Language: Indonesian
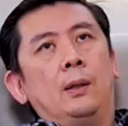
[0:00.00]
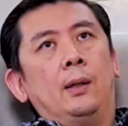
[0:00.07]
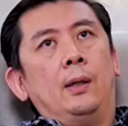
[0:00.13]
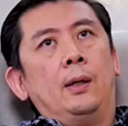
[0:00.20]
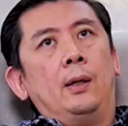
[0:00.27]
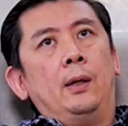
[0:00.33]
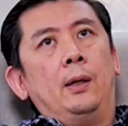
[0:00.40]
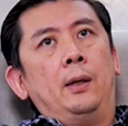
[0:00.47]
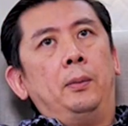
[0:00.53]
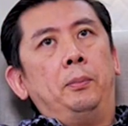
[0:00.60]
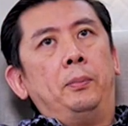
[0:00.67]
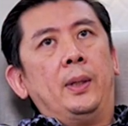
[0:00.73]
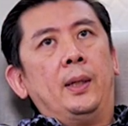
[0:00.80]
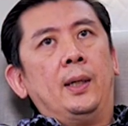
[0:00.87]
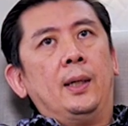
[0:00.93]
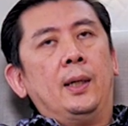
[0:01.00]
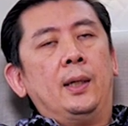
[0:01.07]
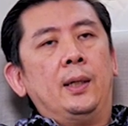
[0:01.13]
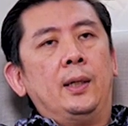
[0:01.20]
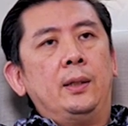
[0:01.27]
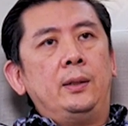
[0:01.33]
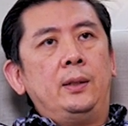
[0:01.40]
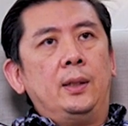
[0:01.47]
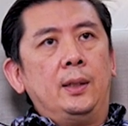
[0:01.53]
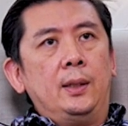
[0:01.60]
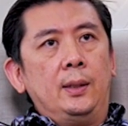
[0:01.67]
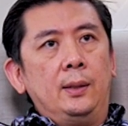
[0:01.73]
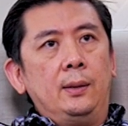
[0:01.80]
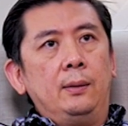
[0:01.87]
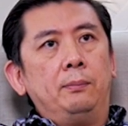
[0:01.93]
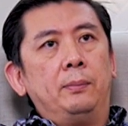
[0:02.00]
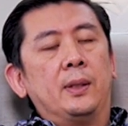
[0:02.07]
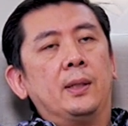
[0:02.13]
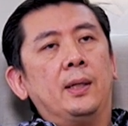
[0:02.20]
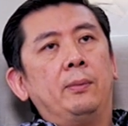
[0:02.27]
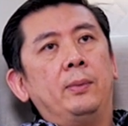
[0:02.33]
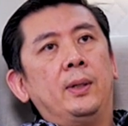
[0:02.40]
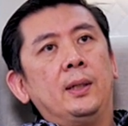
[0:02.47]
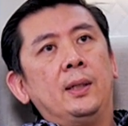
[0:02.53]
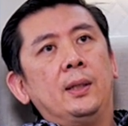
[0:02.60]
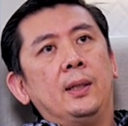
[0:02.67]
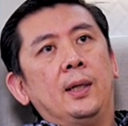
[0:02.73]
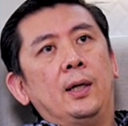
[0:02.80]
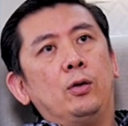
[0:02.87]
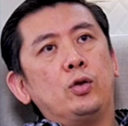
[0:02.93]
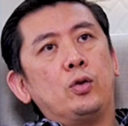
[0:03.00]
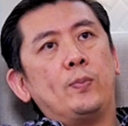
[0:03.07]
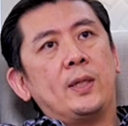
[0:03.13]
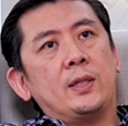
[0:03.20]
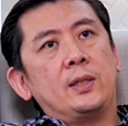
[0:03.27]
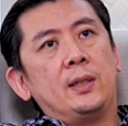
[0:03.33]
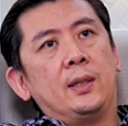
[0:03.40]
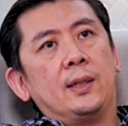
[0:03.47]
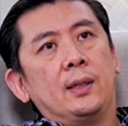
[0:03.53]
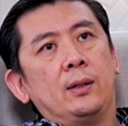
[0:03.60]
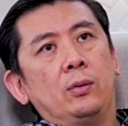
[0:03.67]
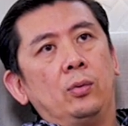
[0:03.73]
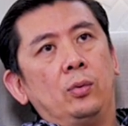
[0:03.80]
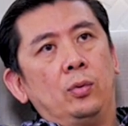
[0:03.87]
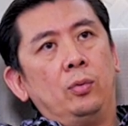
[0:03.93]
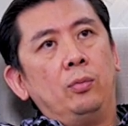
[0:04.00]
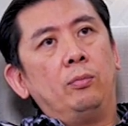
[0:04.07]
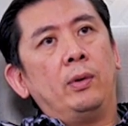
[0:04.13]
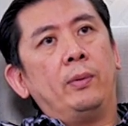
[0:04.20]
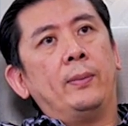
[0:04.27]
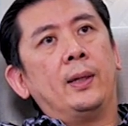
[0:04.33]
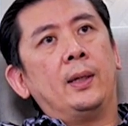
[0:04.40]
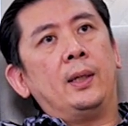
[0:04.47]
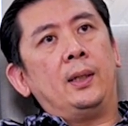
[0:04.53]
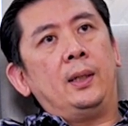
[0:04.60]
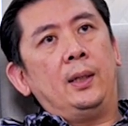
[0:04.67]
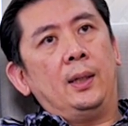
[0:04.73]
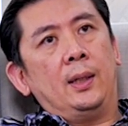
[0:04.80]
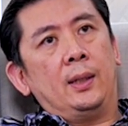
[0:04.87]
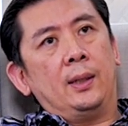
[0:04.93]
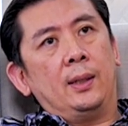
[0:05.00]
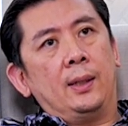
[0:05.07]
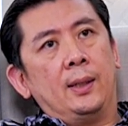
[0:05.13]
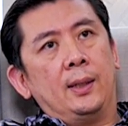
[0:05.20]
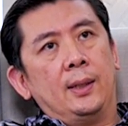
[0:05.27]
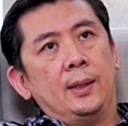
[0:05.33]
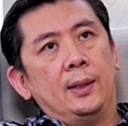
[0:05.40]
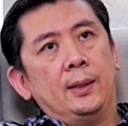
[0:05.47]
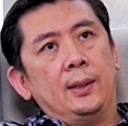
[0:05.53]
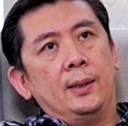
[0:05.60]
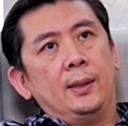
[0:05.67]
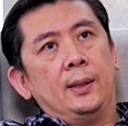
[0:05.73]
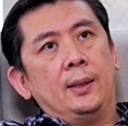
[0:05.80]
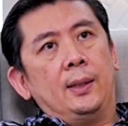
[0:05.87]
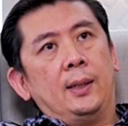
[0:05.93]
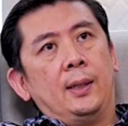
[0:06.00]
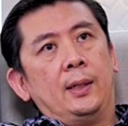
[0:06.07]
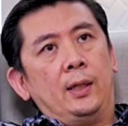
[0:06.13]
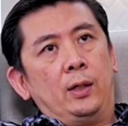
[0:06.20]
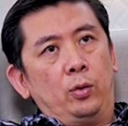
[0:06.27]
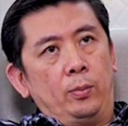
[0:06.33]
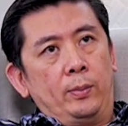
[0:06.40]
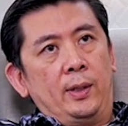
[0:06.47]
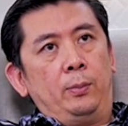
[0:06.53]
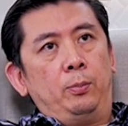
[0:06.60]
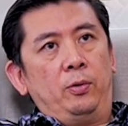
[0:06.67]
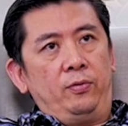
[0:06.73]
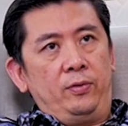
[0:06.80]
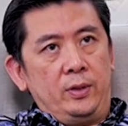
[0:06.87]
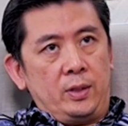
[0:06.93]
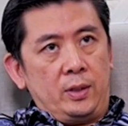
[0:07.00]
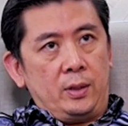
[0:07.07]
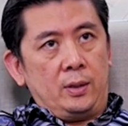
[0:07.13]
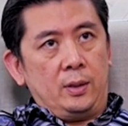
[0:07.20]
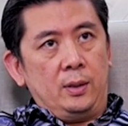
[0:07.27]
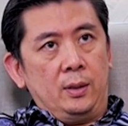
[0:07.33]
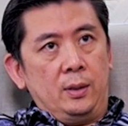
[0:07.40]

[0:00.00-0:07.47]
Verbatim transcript: Uh, penanganannya pertama kita harus pastikan dulu memang ini adalah adenoma hipofisa.